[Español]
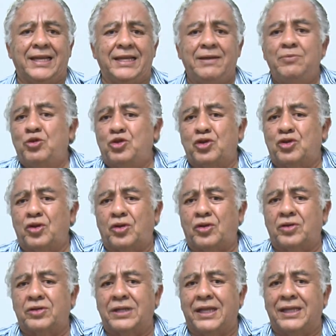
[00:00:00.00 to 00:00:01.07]
ni muchos
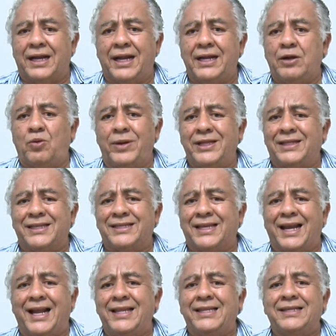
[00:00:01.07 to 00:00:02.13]
otros que traen cuentas
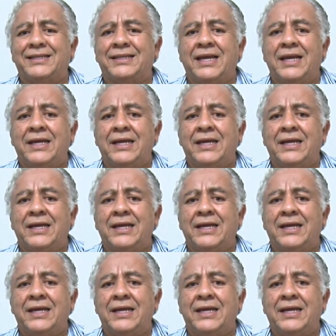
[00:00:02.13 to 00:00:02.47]
grandes.